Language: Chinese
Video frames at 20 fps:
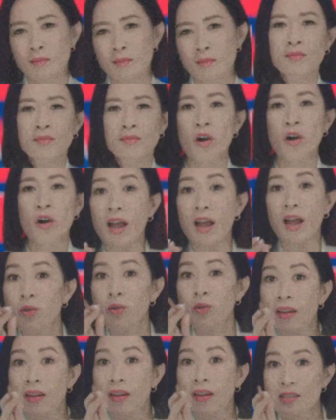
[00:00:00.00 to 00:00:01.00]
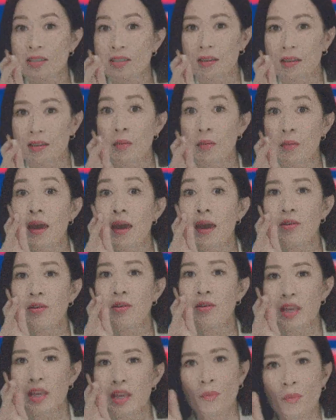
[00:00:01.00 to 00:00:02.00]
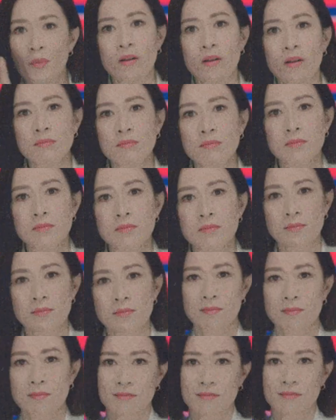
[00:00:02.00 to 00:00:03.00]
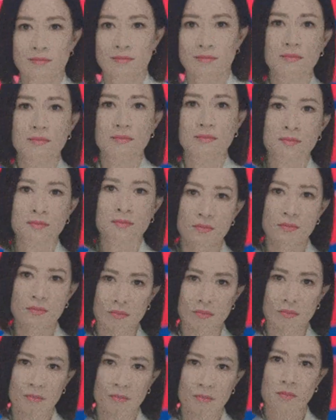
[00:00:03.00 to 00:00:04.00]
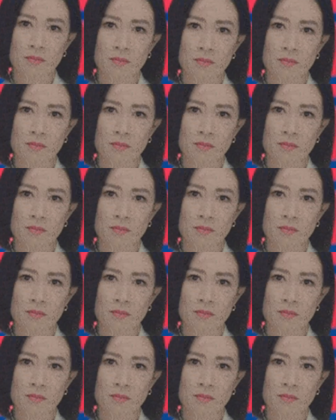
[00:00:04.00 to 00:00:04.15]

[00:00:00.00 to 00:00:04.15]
型人格的 Man 姐角色，她展现了出色的业务能力和硬朗的气场，